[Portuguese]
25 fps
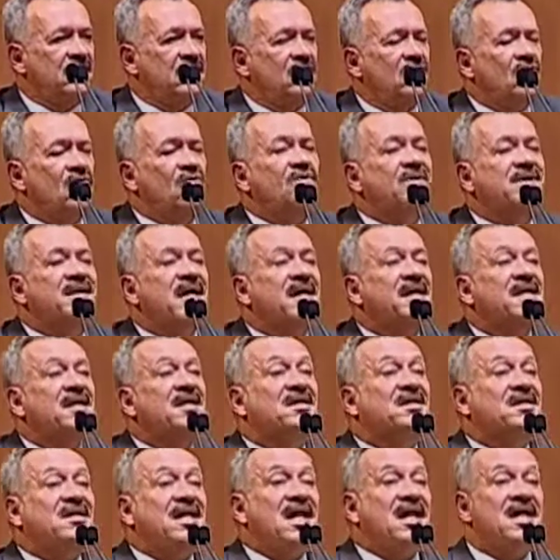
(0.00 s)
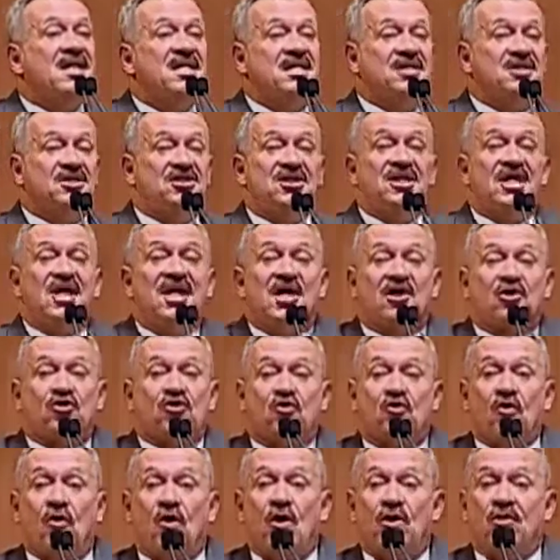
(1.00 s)
O que, que tem de
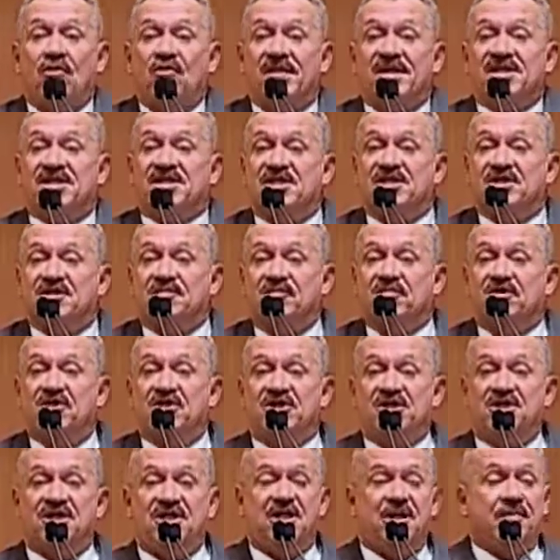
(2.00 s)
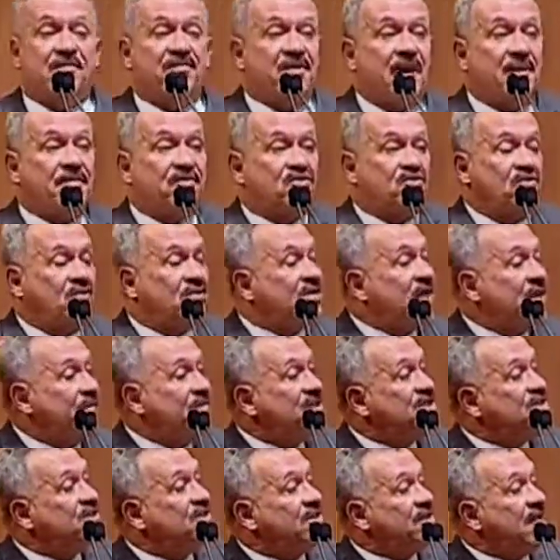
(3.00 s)
retorno esses municípios?
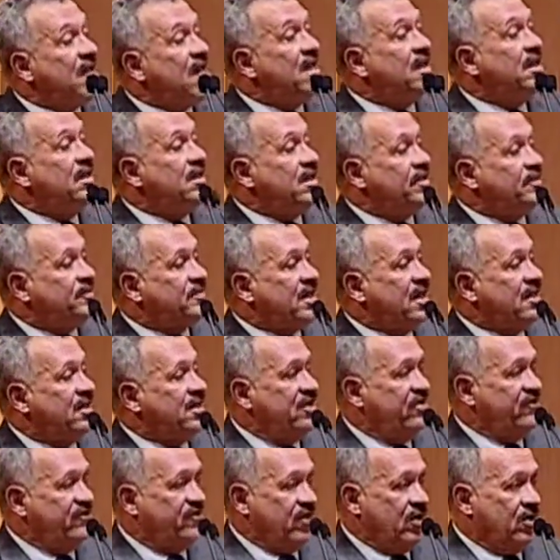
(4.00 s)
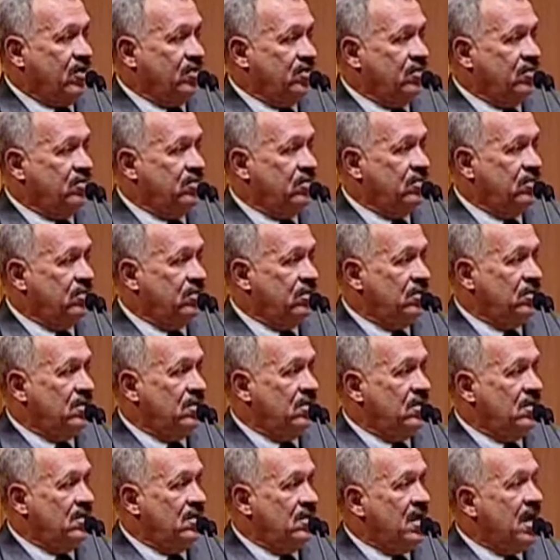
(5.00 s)
Absolutamente nada, deputado Enivaldo.
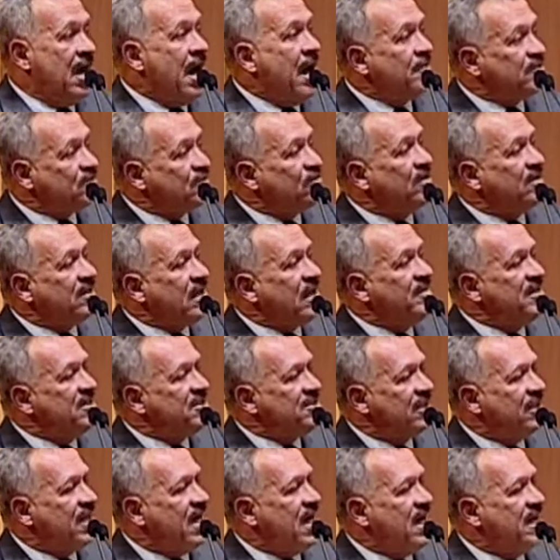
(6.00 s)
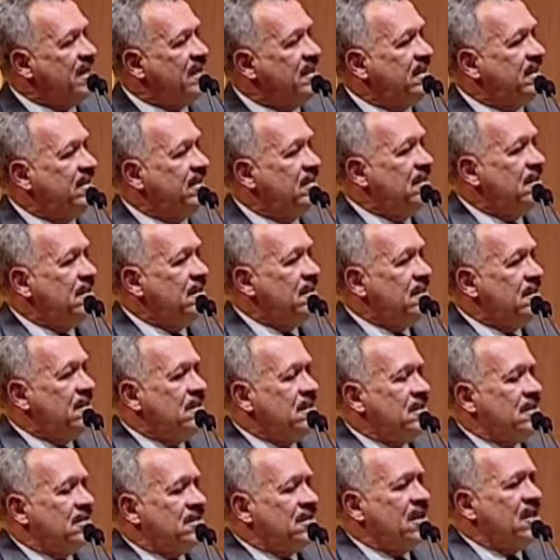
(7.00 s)
Absolutamente nada.
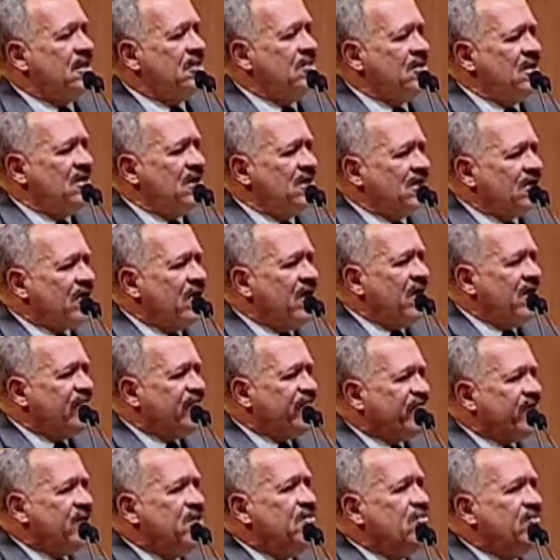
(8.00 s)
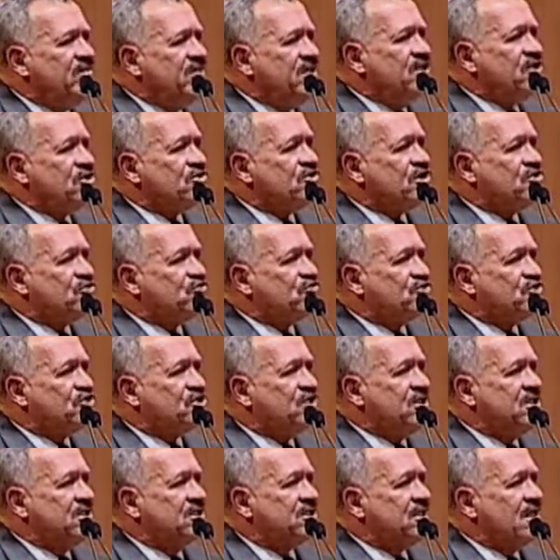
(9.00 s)
Certo? Então aí vem o ministro da
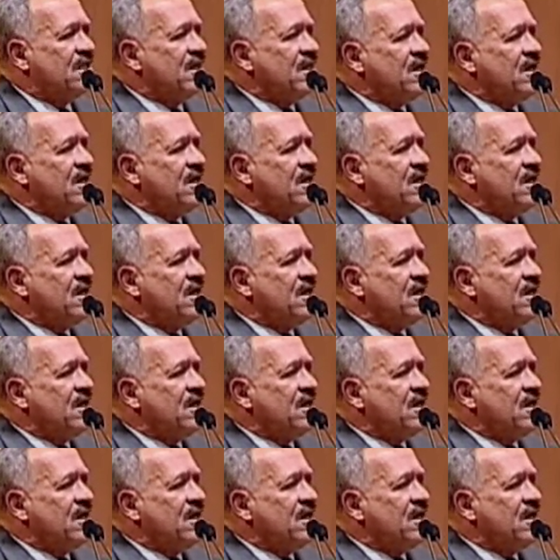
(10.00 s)
Justiça,